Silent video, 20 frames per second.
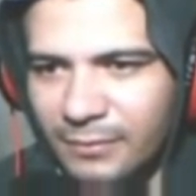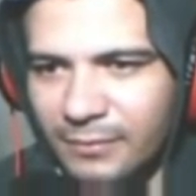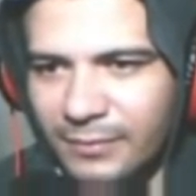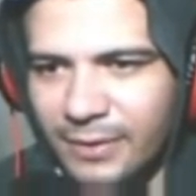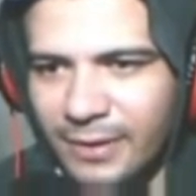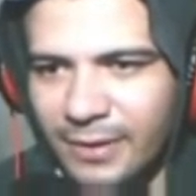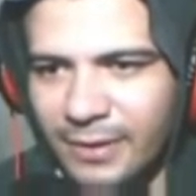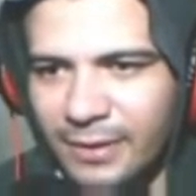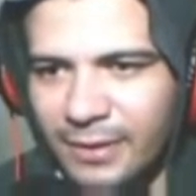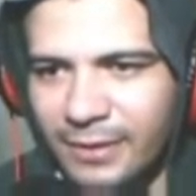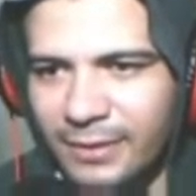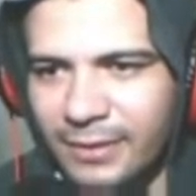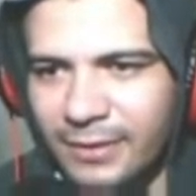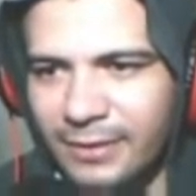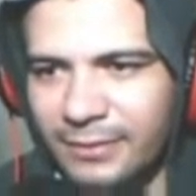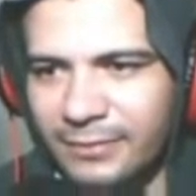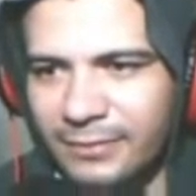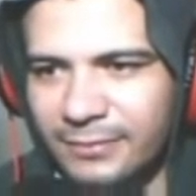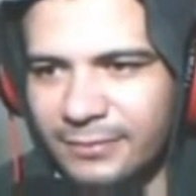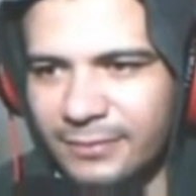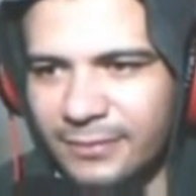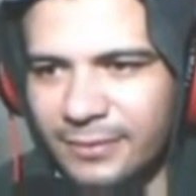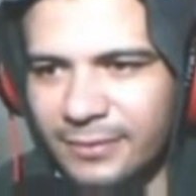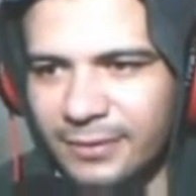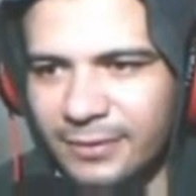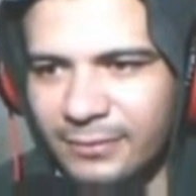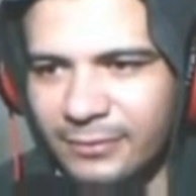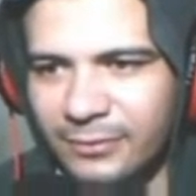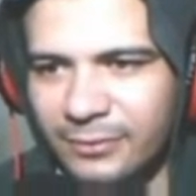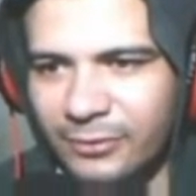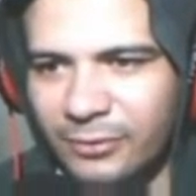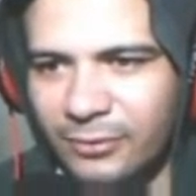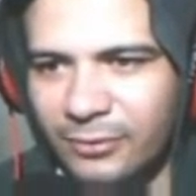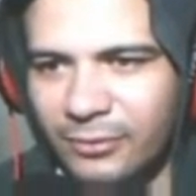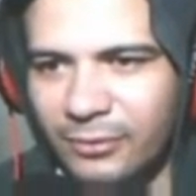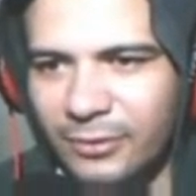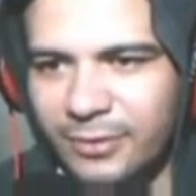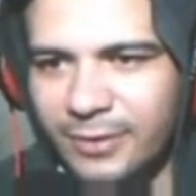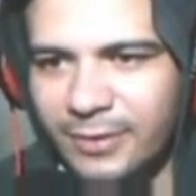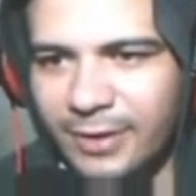Bacana. Ficou,
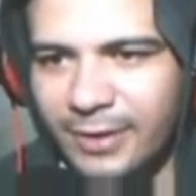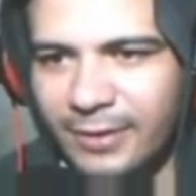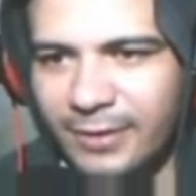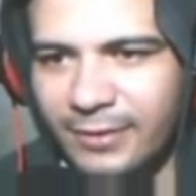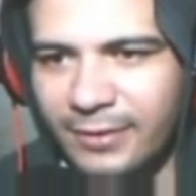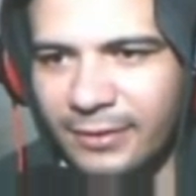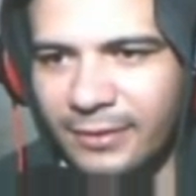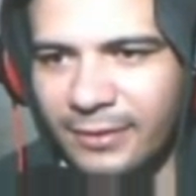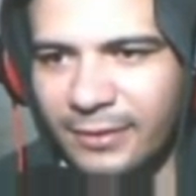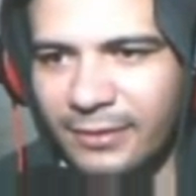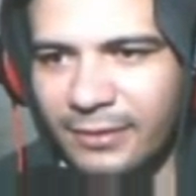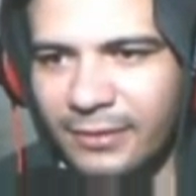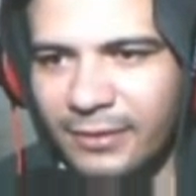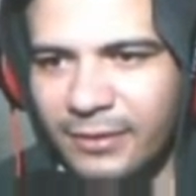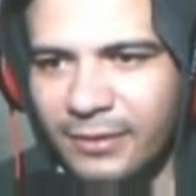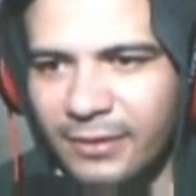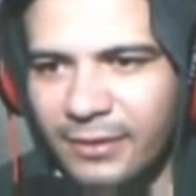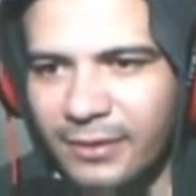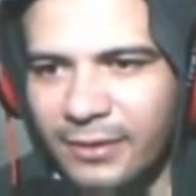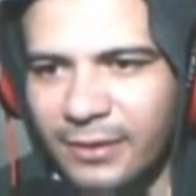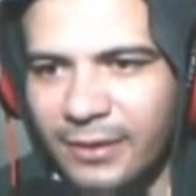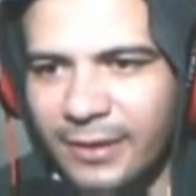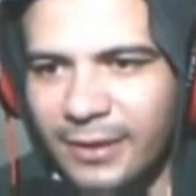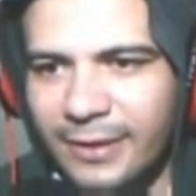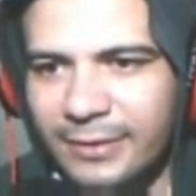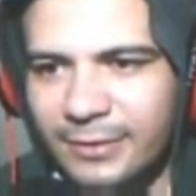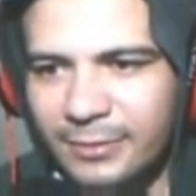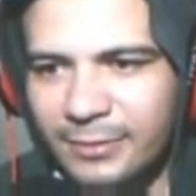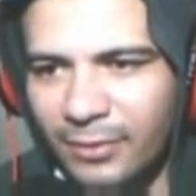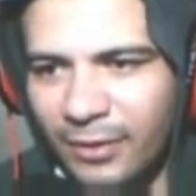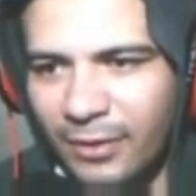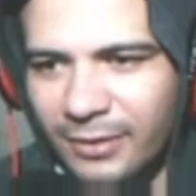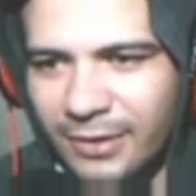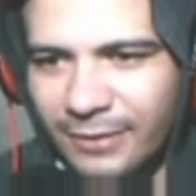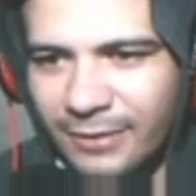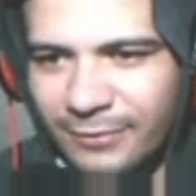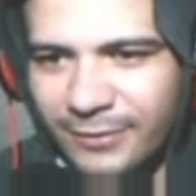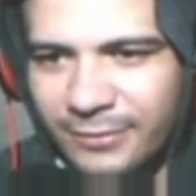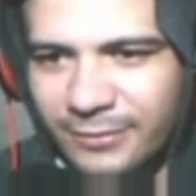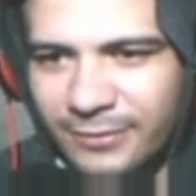gostei. Esses blocos dá
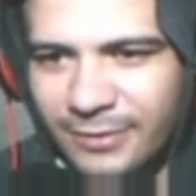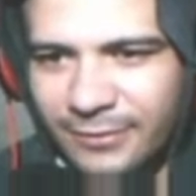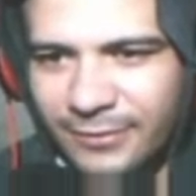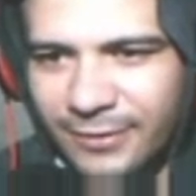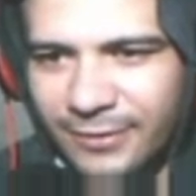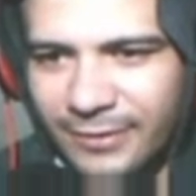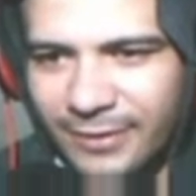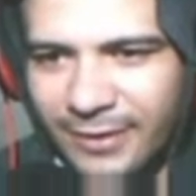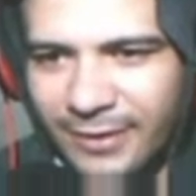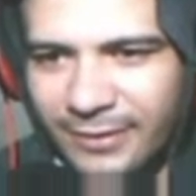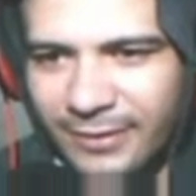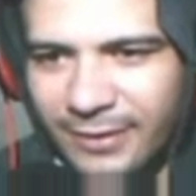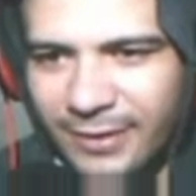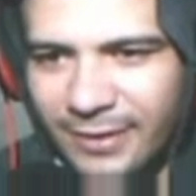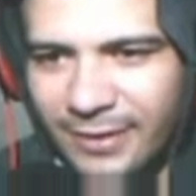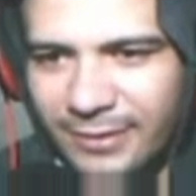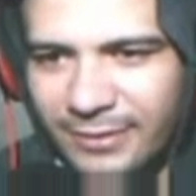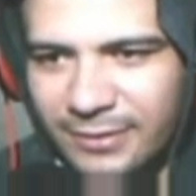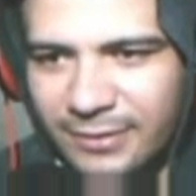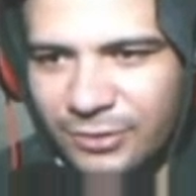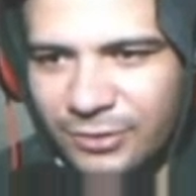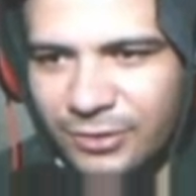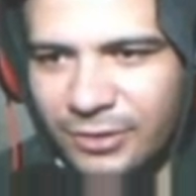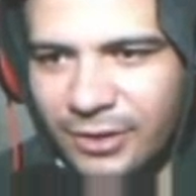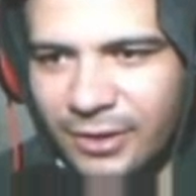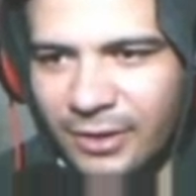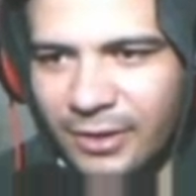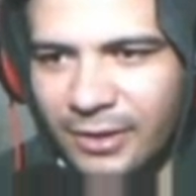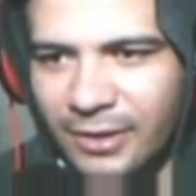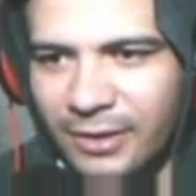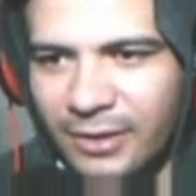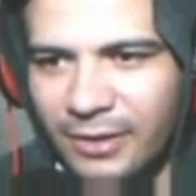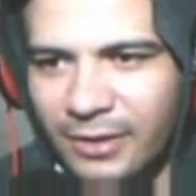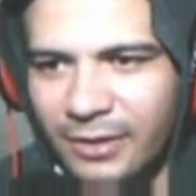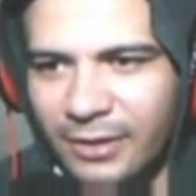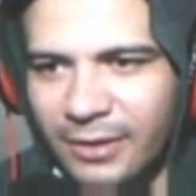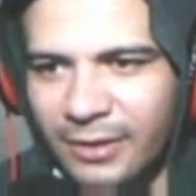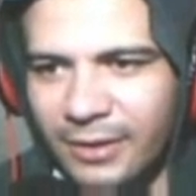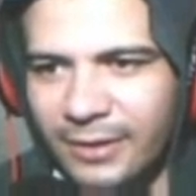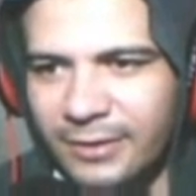fazendo um uns efeitos até interessantes.
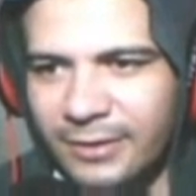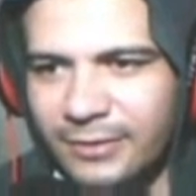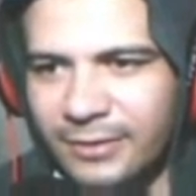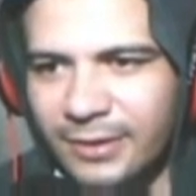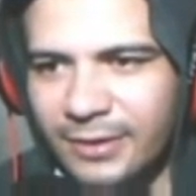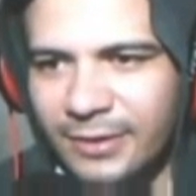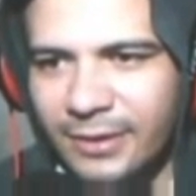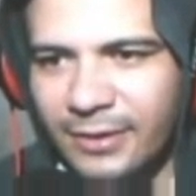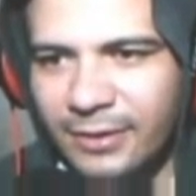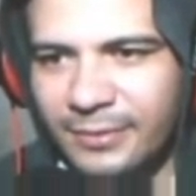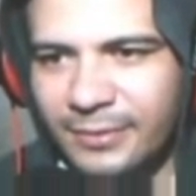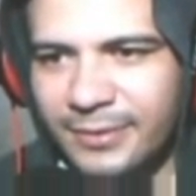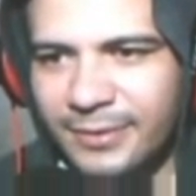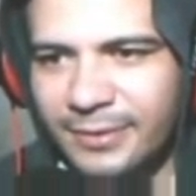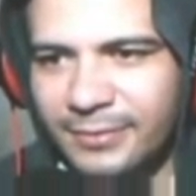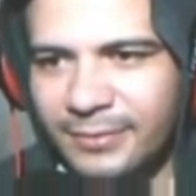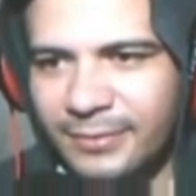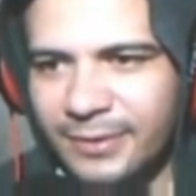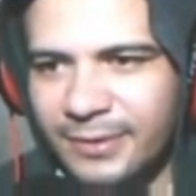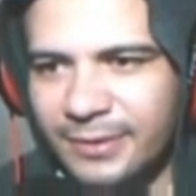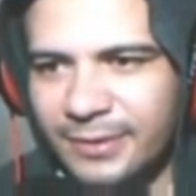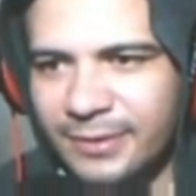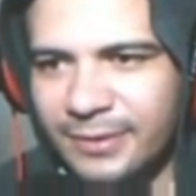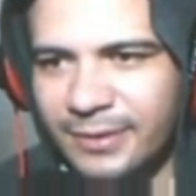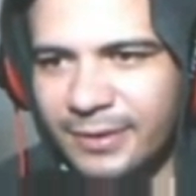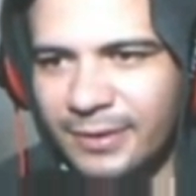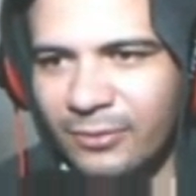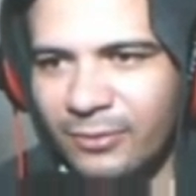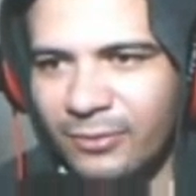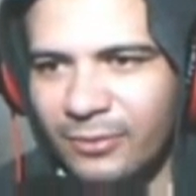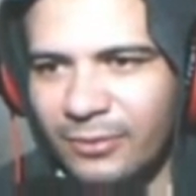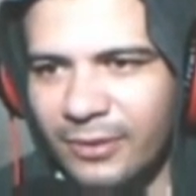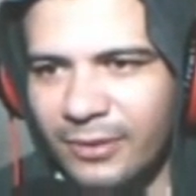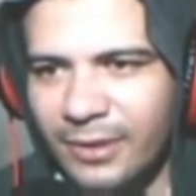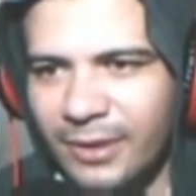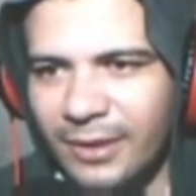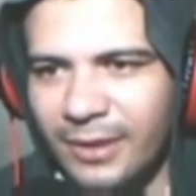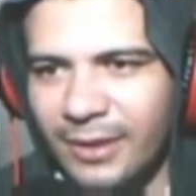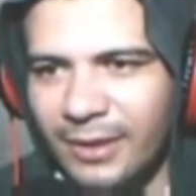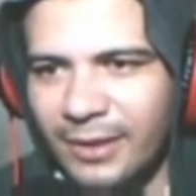Isso aqui, ó, pra você mexer com...
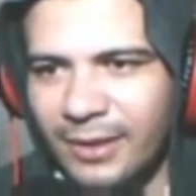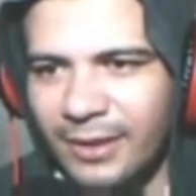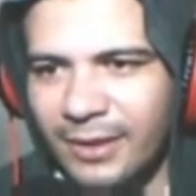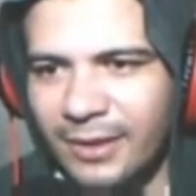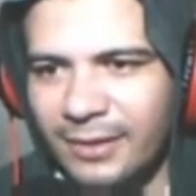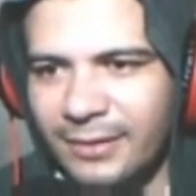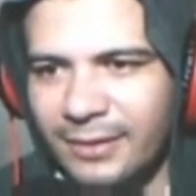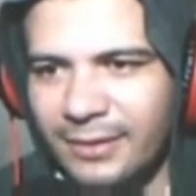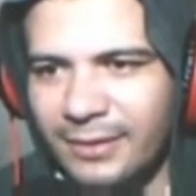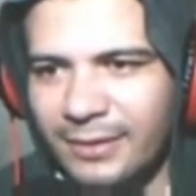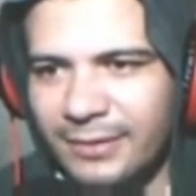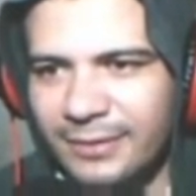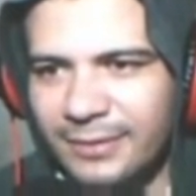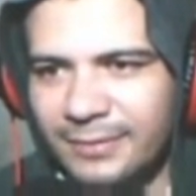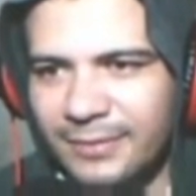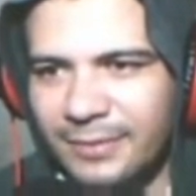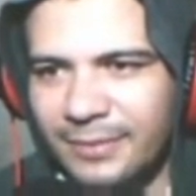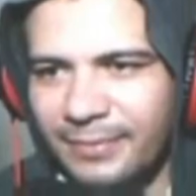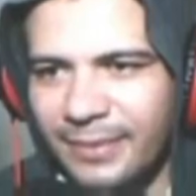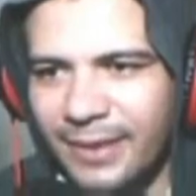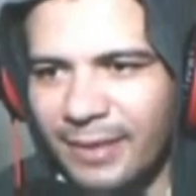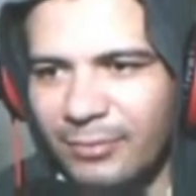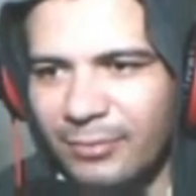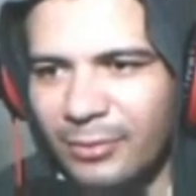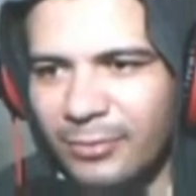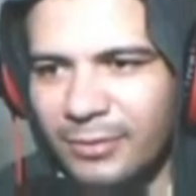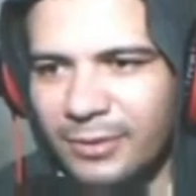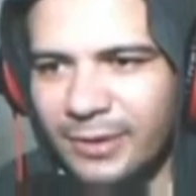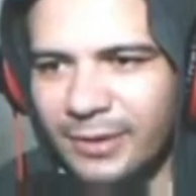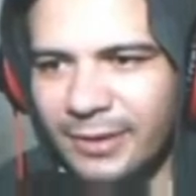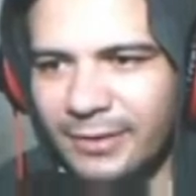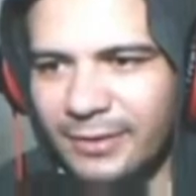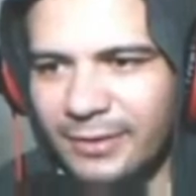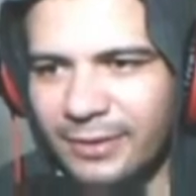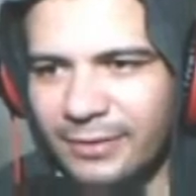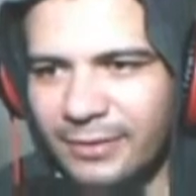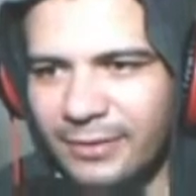Ah, tá, daí você pega a borboleta.